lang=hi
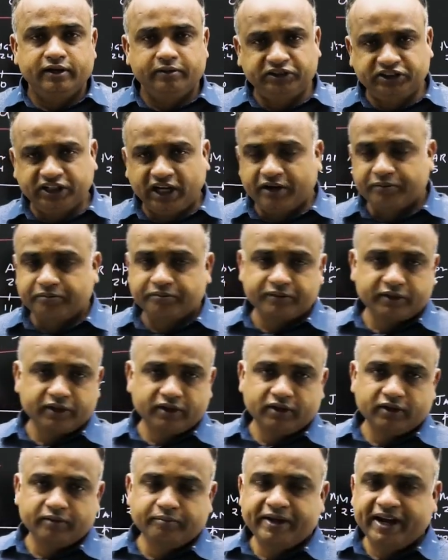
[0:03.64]
नमस्कार
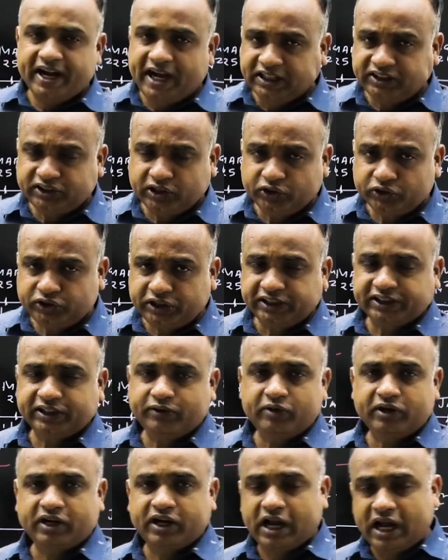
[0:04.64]
मेरा आज का जो
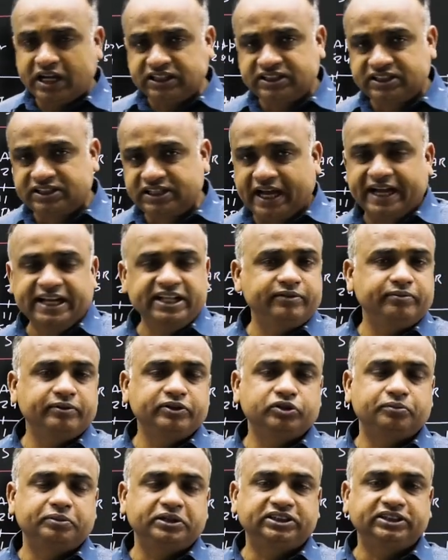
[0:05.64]
सेशन है क्लास नाइन्थ
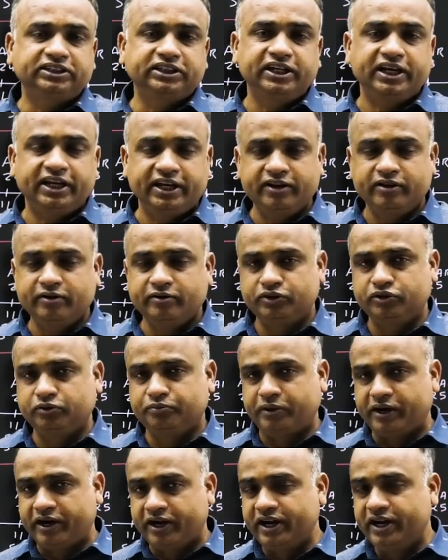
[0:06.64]
में जो बच्चे हैं
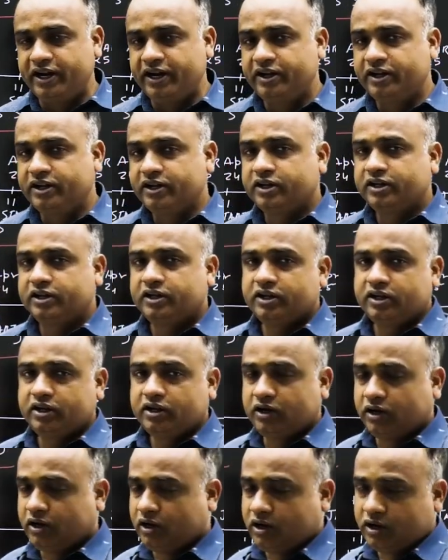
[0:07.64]
जो पढ़ रहे हैं
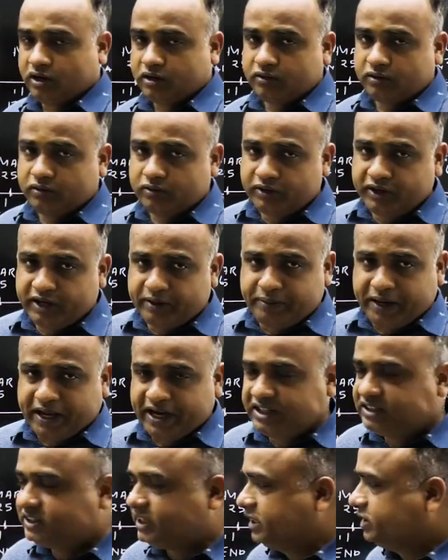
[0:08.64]
और उनके
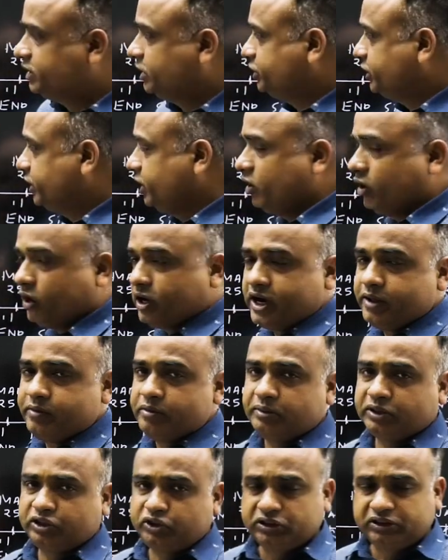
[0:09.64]
पेरेंट्स के लिए सेशन है ऑलरेडी
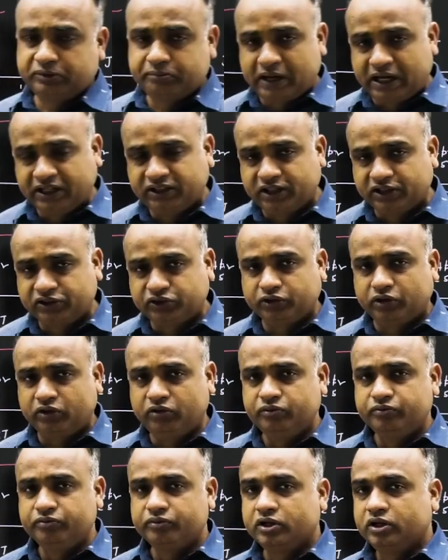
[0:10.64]
मैं बच्चों से बात कर चुका
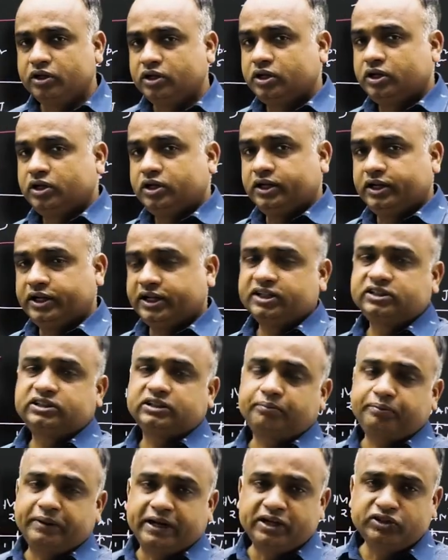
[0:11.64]
हूँ लेकिन
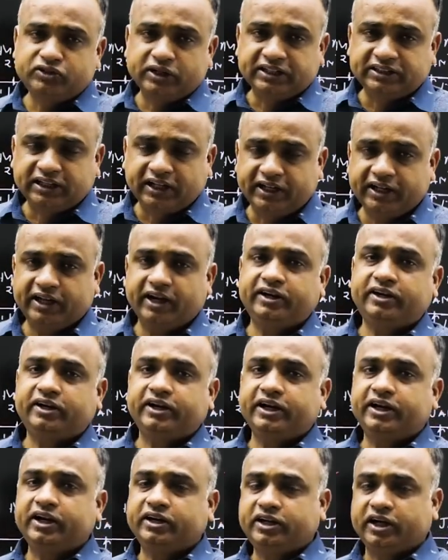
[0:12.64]
सब पेरेंट्स को एक साथ
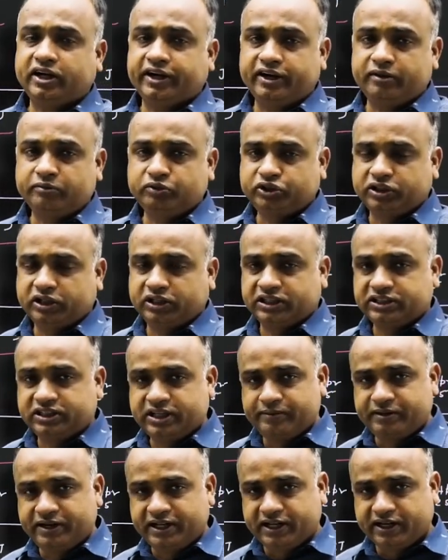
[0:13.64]
इकट्ठा करना मुश्किल था
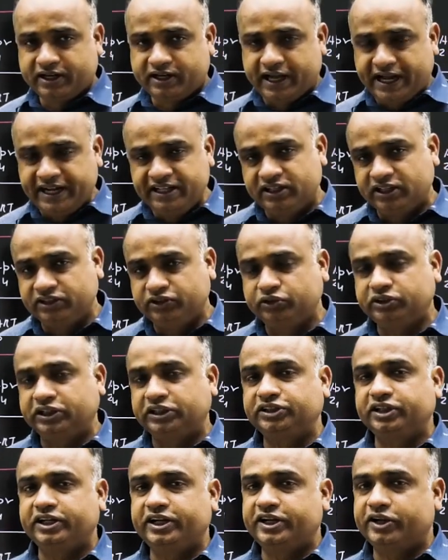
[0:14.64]
इसलिए मैंने नाइन्थ का जो
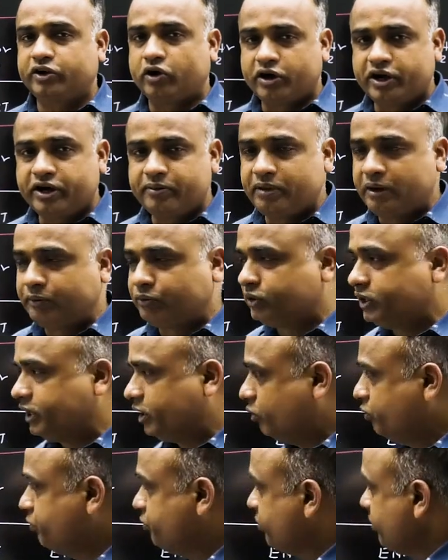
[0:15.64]
सेशन है रिकॉर्डेड मैं आपको
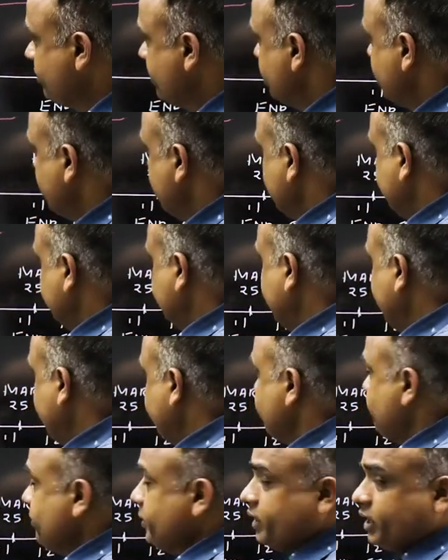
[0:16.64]
दे रहा हूँ
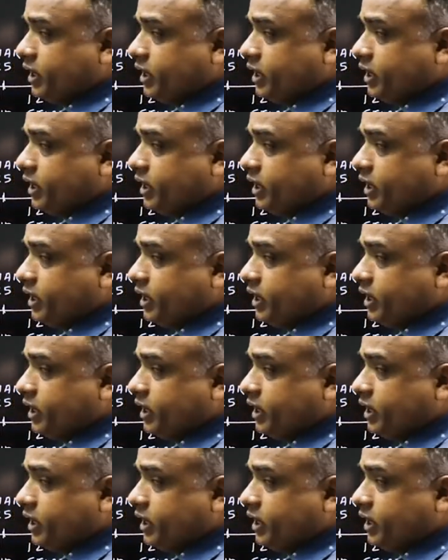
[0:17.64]
देखिए